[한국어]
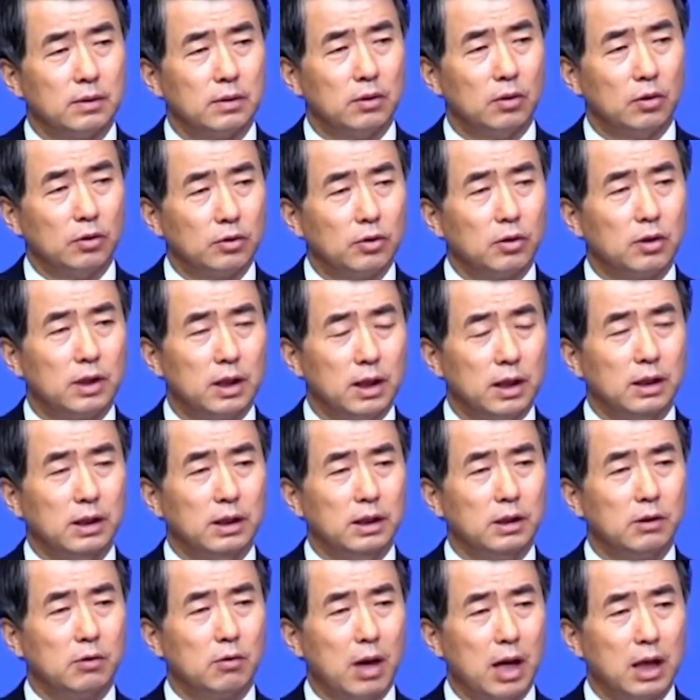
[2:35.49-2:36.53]
어떻게
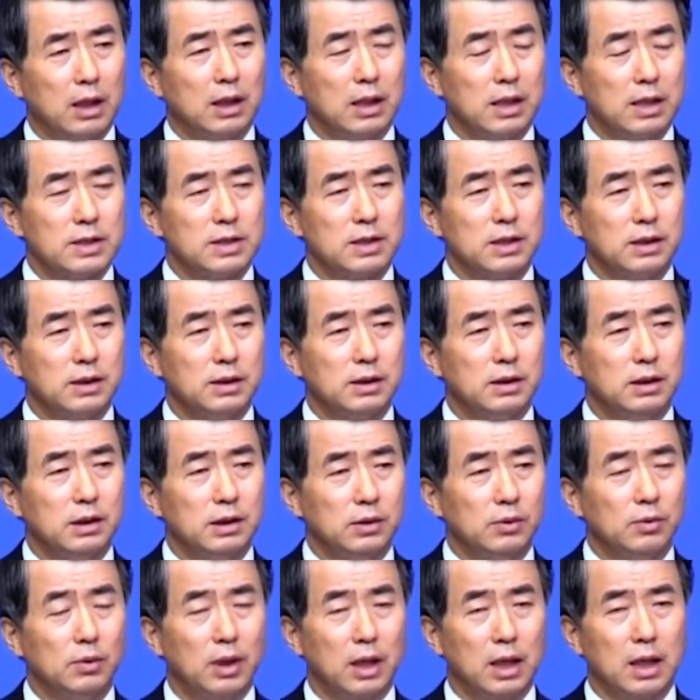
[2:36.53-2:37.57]
이 광야에서 이들을
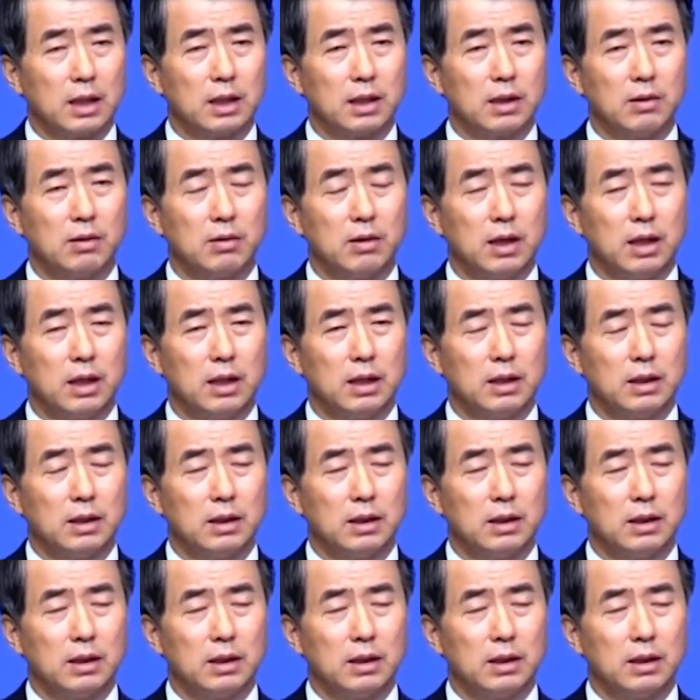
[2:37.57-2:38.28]
인도해 갈 건가?